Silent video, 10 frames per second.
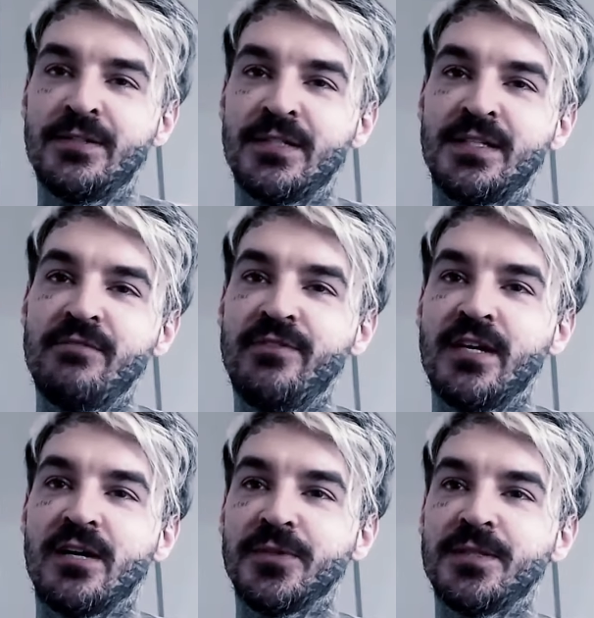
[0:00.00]
Já teve
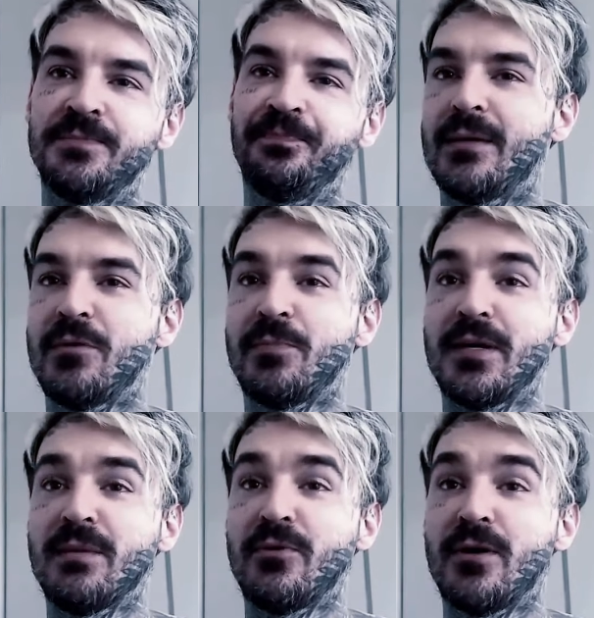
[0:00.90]
alta, que meu
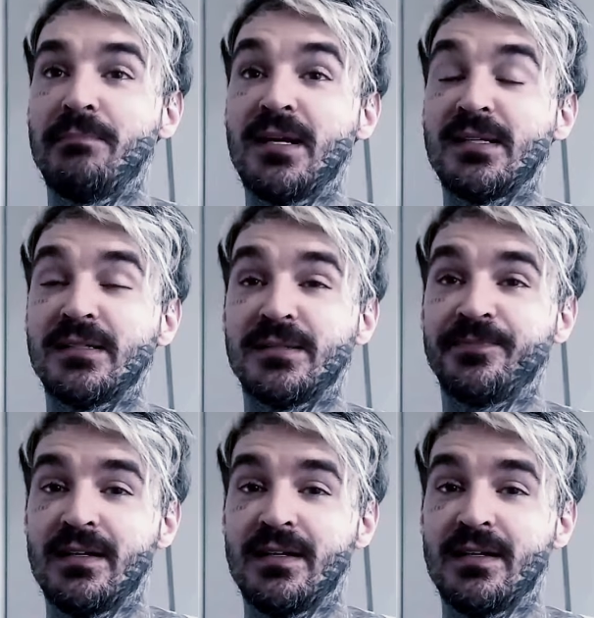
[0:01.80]
pai quebrou a perna.